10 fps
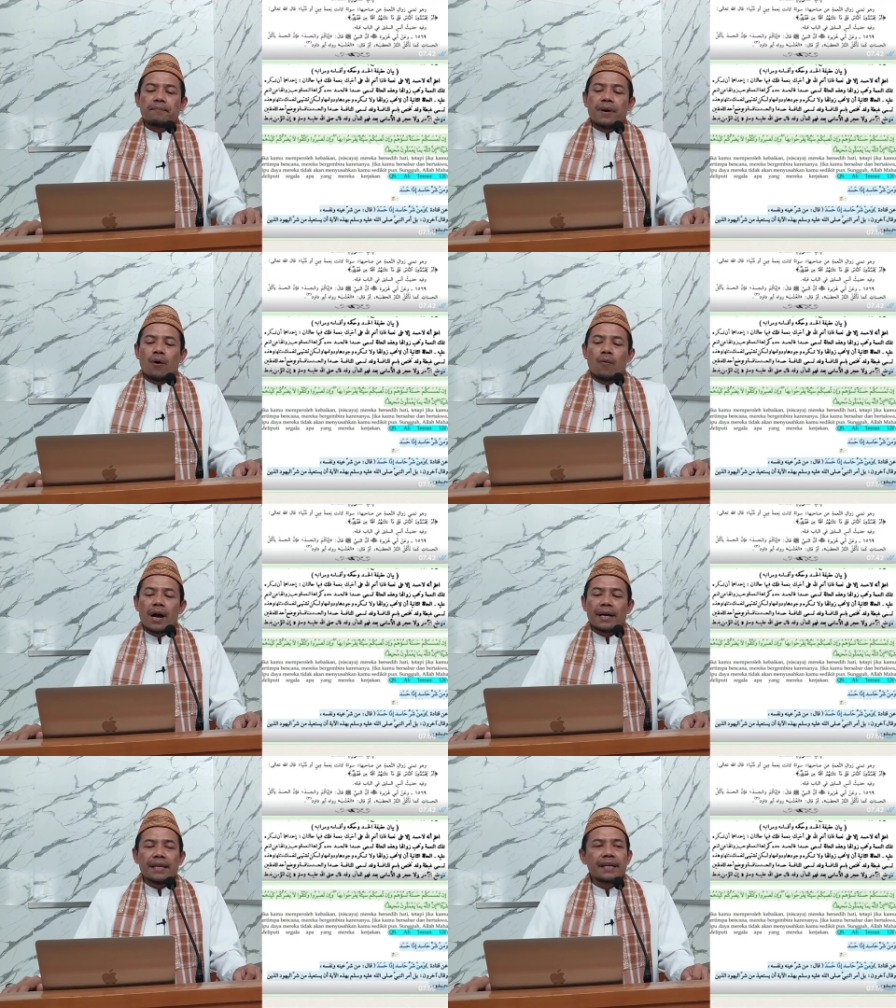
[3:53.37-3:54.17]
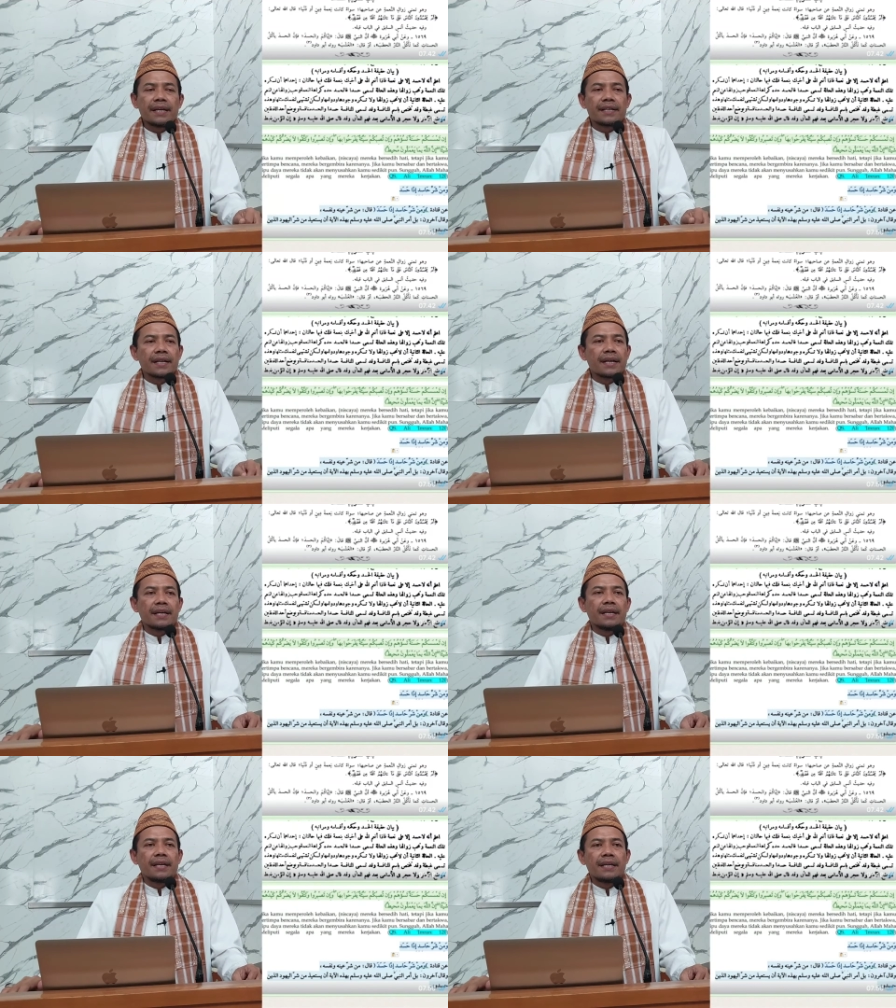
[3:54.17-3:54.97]
bahwa iri
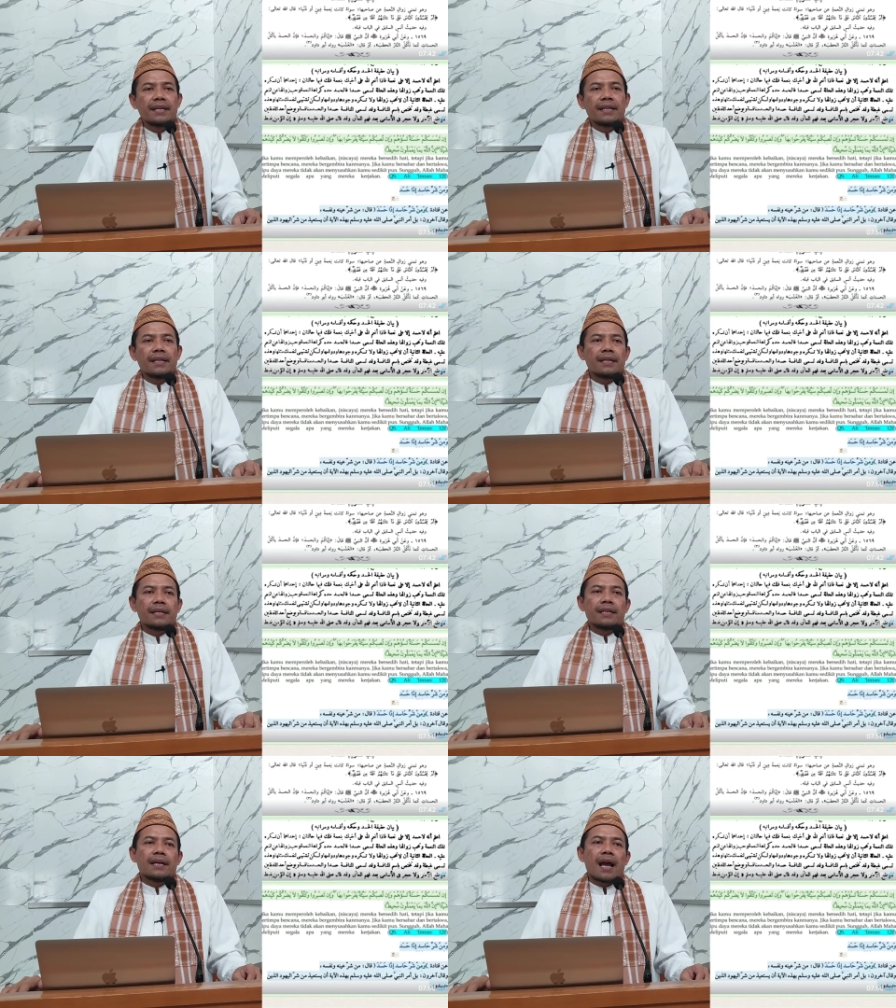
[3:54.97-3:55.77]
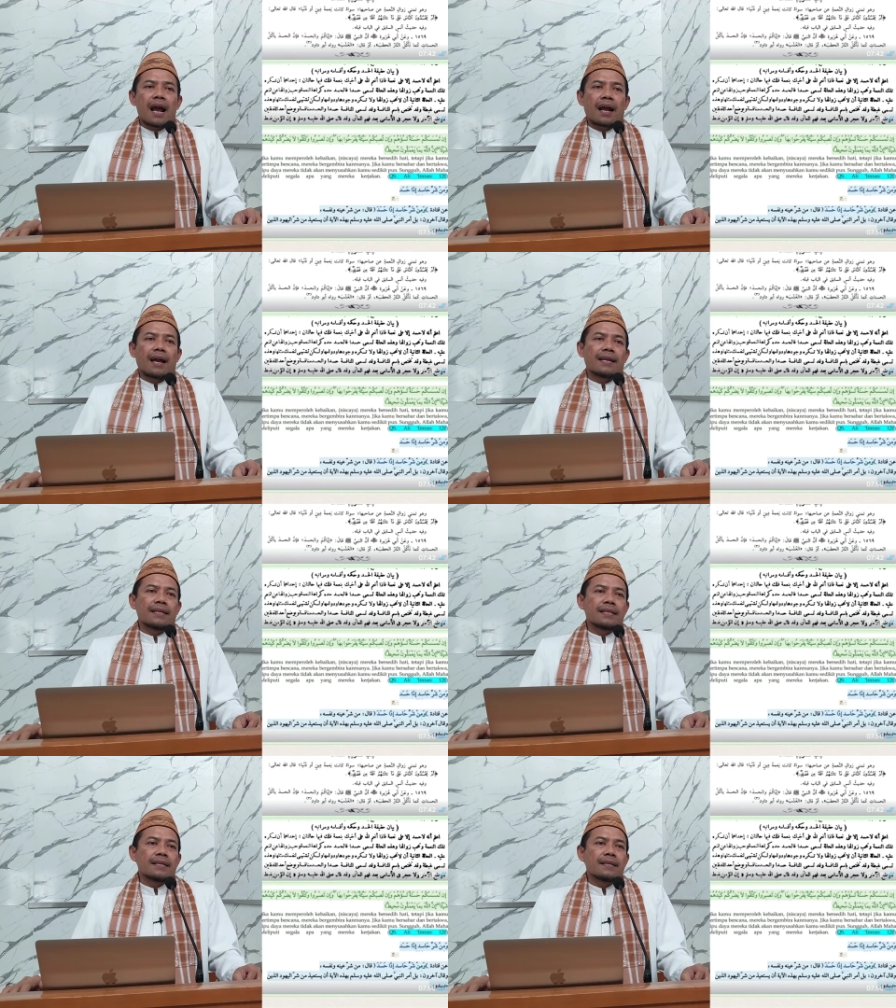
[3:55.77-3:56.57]
dengki ini akan
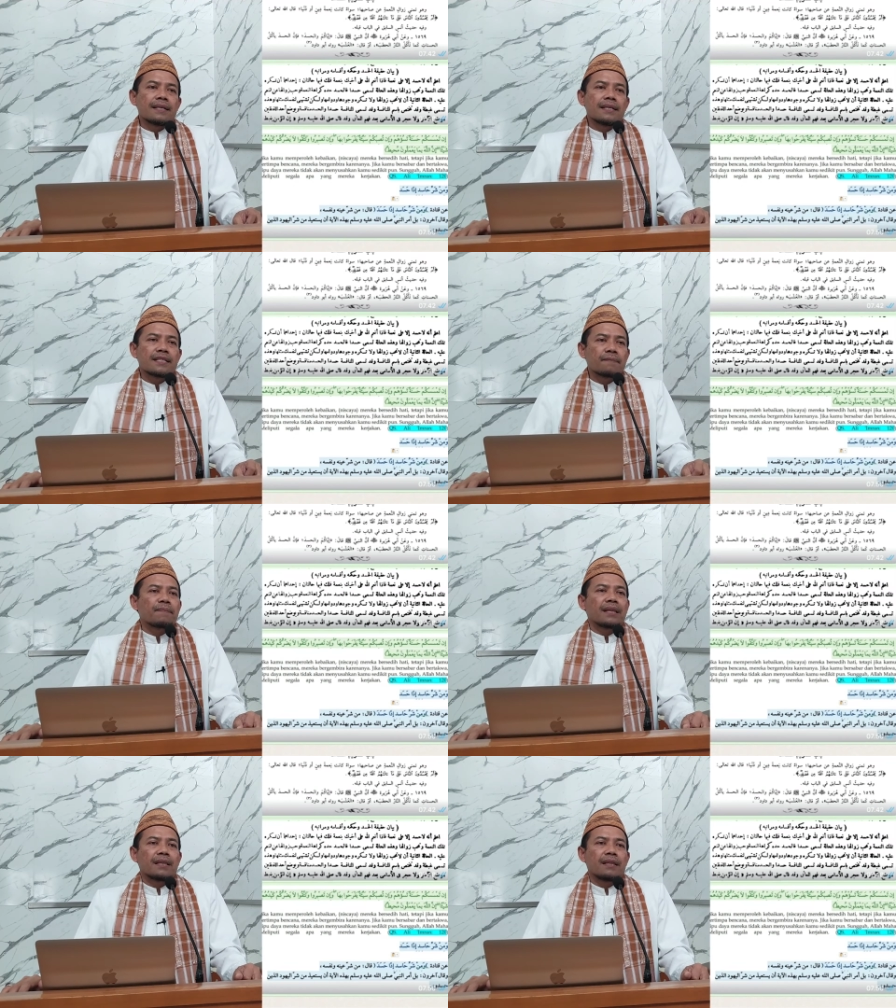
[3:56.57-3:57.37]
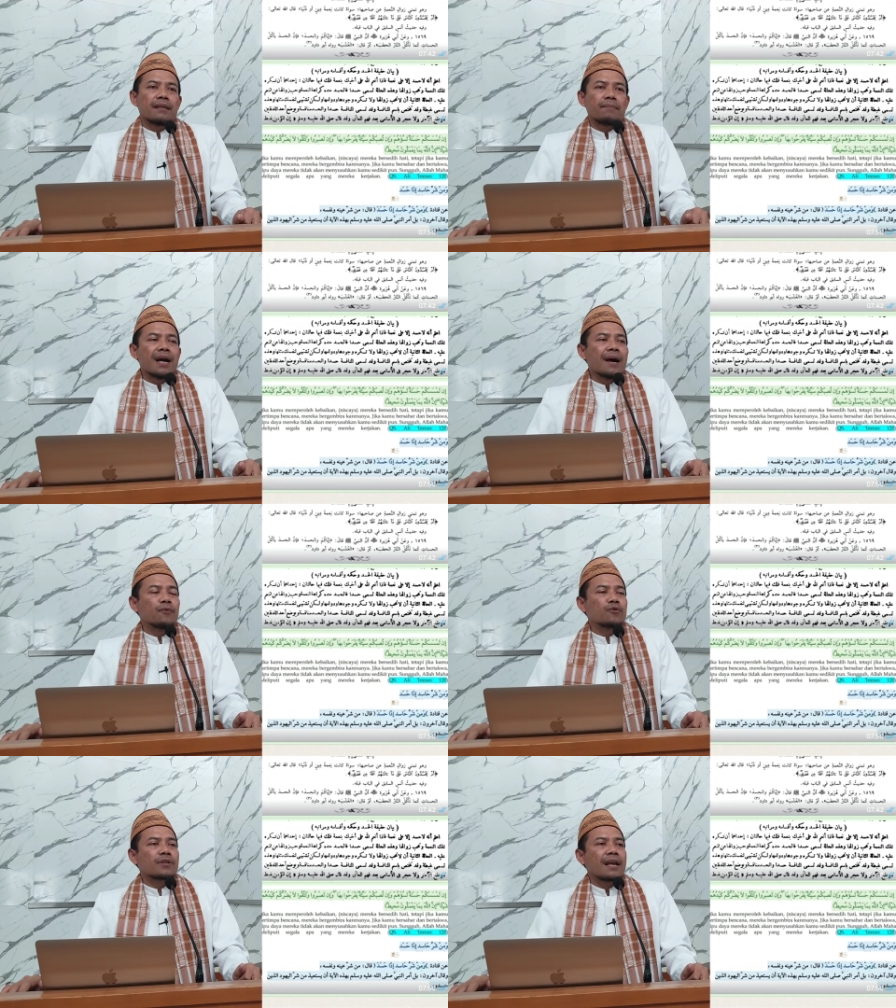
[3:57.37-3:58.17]
cepat
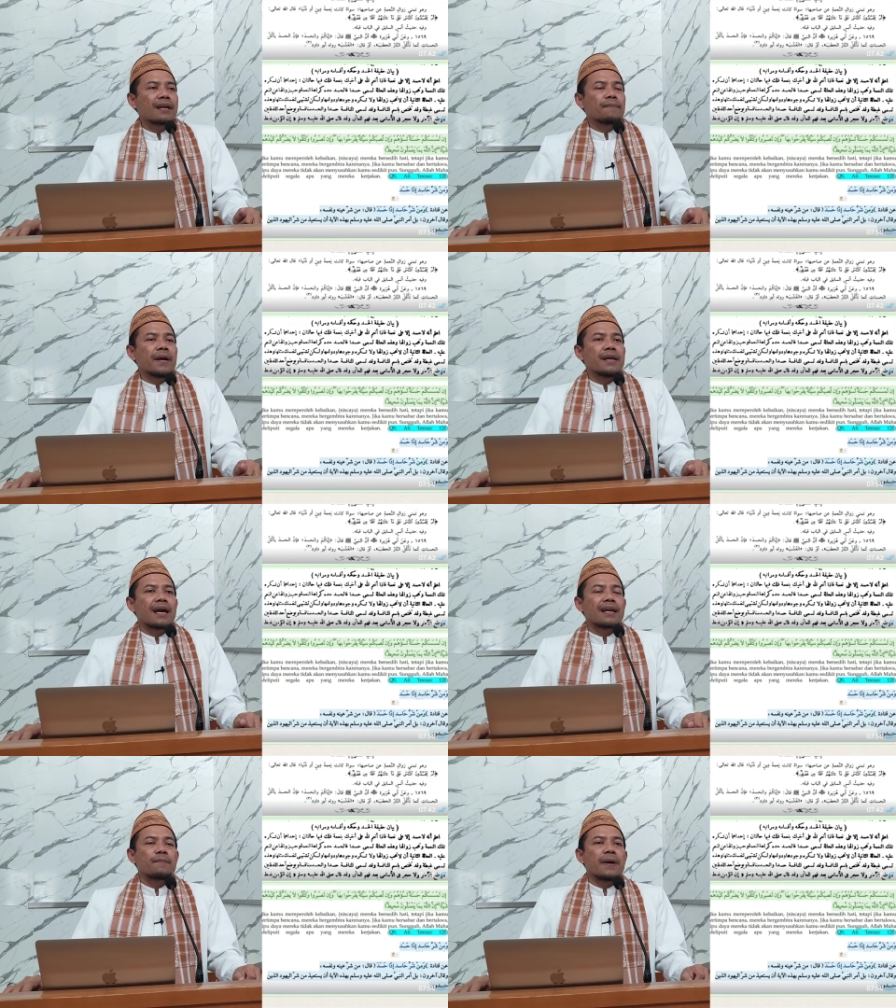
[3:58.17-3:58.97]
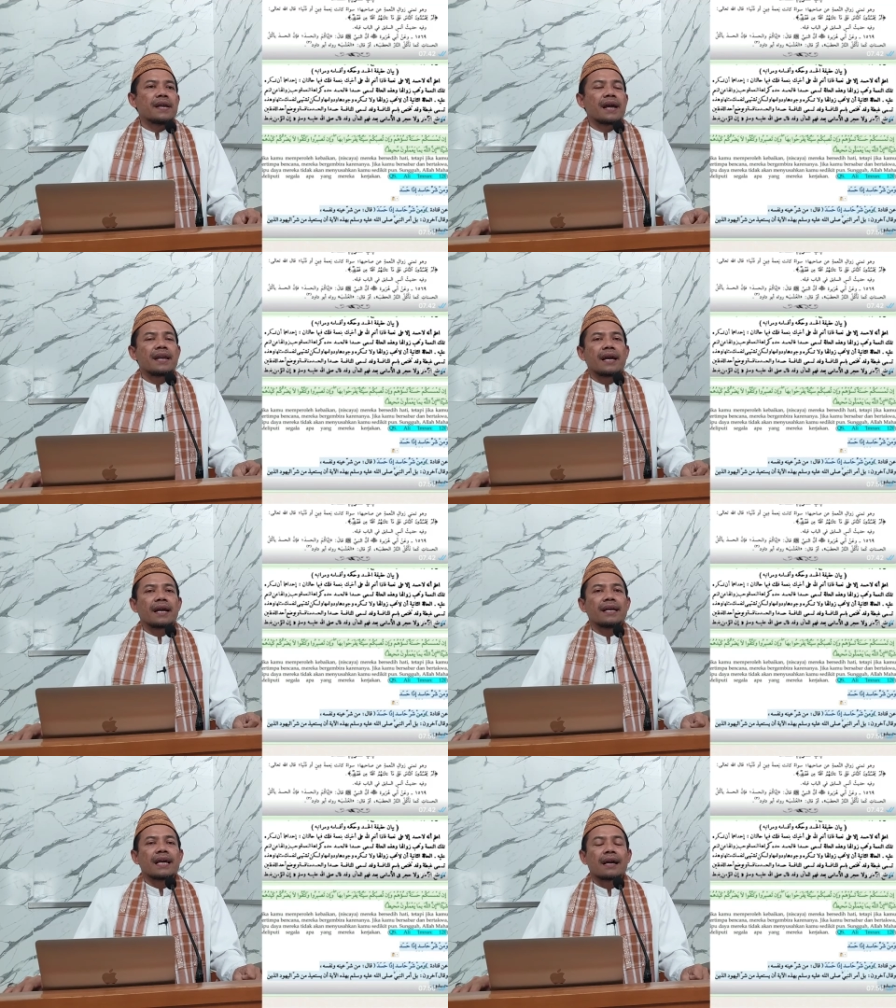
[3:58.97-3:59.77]
menghapuskan kebaikan-kebaikan yang kita